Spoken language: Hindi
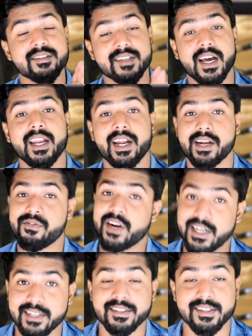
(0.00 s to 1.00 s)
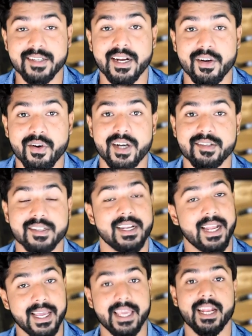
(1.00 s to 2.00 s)
ये सारे एडवांटेजेस हैं एंड्रॉइड
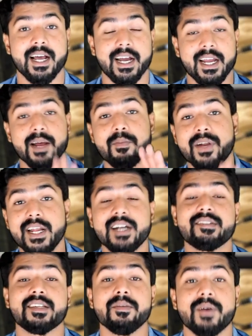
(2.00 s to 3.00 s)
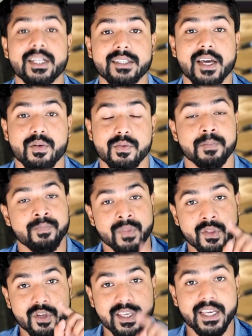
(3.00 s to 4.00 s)
की लेकिन अगर अपडेट्स की बात करूं
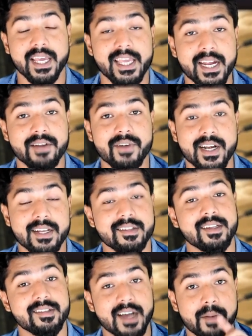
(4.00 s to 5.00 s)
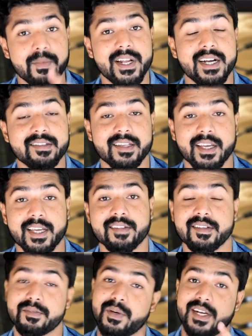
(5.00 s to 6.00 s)
तो यही एडवांटेजेस अपडेट्स के
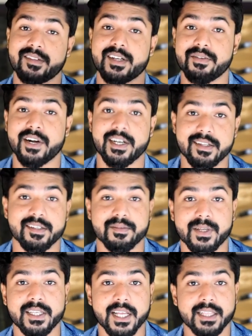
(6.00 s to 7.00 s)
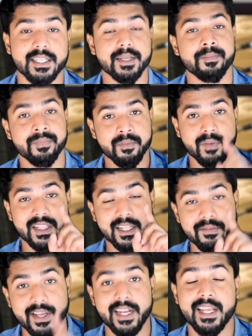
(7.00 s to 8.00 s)
केसेस में डिसएडवांटेजेस बन जाते हैं
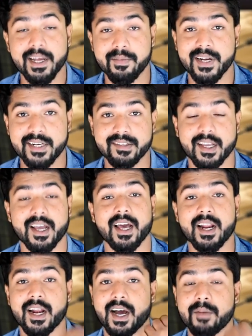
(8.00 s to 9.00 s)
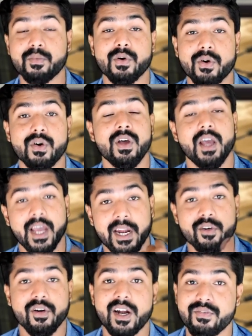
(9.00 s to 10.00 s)
मतलब इन्हीं अपडेट्स के कारण आपको
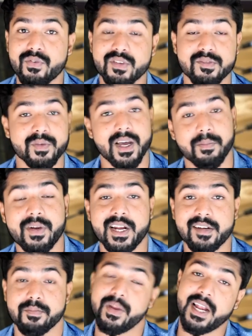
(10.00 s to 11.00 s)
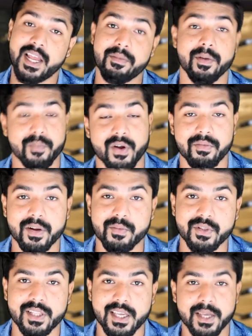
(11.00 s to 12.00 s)
एंड्रॉयड फोन में अपडेट्स मिलने में
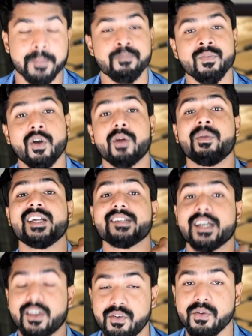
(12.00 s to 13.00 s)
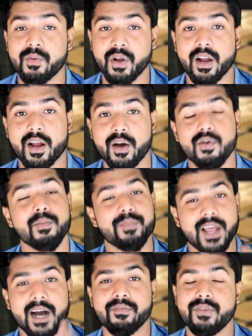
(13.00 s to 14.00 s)
प्रॉब्लम होती है और मैं ऐसा क्यों बोल रहा हूँ
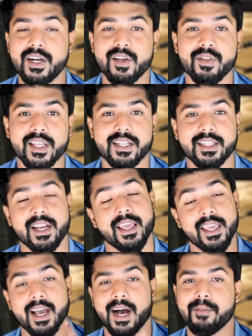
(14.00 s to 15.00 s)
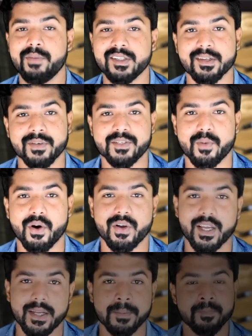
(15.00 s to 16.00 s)
आप वीडियो देखते रहिए आप भी समझ
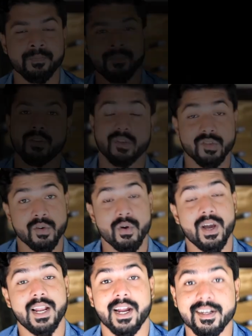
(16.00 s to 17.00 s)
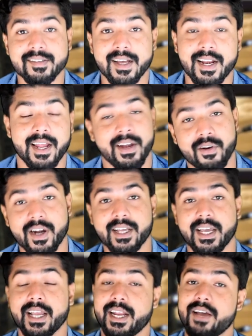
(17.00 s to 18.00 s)
पाओगे दोस्तों गूगल हर साल
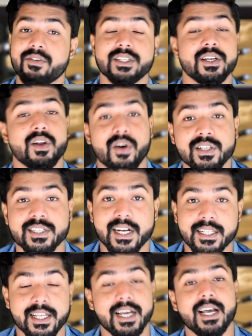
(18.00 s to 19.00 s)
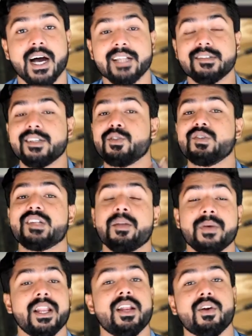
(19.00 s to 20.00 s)
एंड्रॉयड का एक नया वर्जन लॉन्च करता है आज से दो
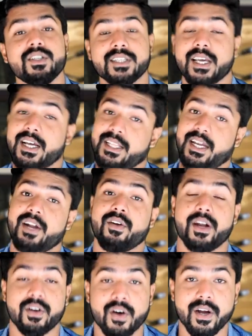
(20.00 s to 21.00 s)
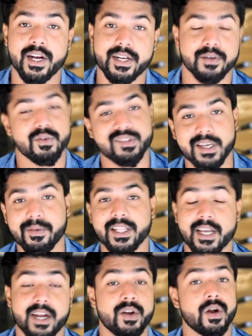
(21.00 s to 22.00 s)
साल पहले लॉन्च किया गया था एंड्रॉयड नॉगेट उसके
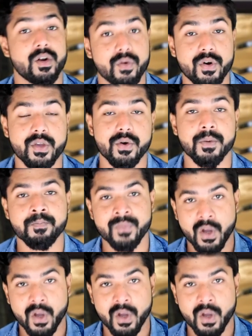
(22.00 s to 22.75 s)
बाद आया एंड्रॉयड ओरियो